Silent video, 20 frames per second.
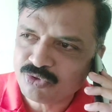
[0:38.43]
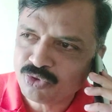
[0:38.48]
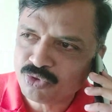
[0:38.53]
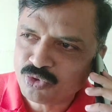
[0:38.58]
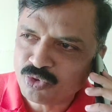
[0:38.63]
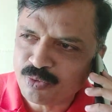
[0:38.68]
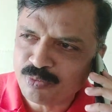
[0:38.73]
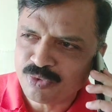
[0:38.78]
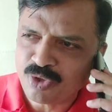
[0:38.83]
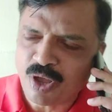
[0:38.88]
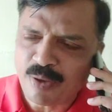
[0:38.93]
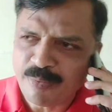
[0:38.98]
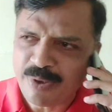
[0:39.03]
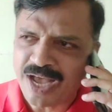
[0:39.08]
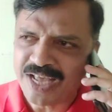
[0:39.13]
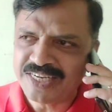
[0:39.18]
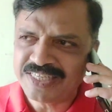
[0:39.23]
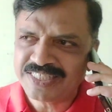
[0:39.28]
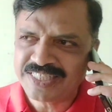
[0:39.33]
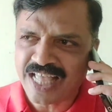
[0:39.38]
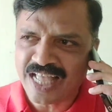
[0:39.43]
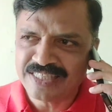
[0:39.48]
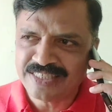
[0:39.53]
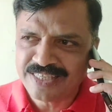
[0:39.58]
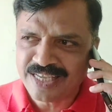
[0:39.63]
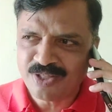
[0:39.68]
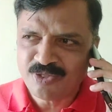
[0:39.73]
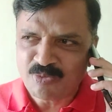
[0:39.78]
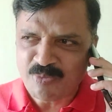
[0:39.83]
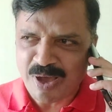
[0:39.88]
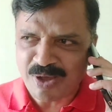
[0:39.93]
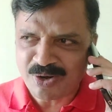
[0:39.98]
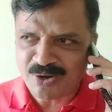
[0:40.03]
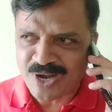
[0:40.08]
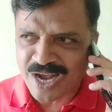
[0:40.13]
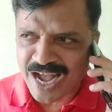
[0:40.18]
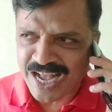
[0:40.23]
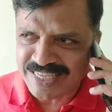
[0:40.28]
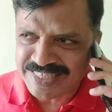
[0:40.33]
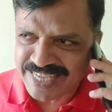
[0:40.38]
तो तुम तो अफगानिस्तान से तुम्हारे
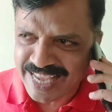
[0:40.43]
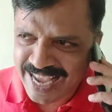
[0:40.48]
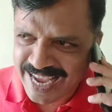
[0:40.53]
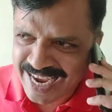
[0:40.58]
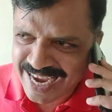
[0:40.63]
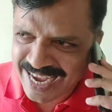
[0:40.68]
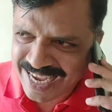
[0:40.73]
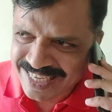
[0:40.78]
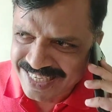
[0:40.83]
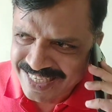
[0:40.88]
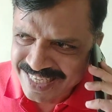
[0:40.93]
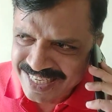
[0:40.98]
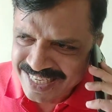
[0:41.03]
कहाँ जाएंगे